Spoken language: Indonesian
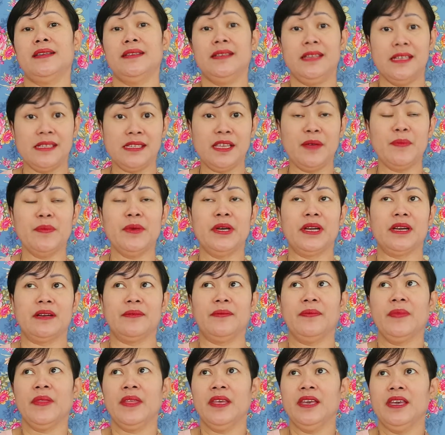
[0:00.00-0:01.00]
Desember
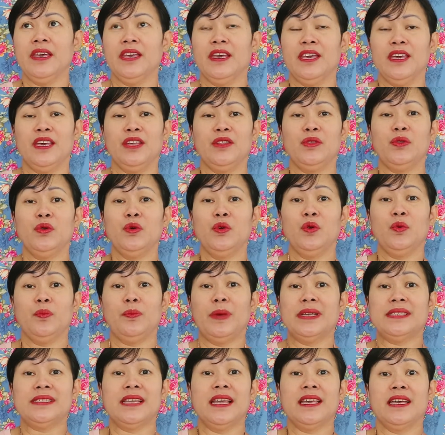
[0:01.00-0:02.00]
itu
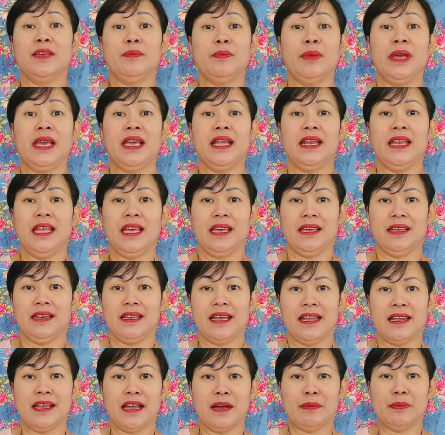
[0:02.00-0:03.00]
pas lagi piknik
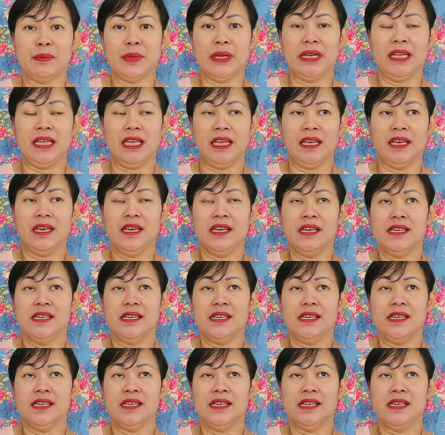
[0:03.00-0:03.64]
dari company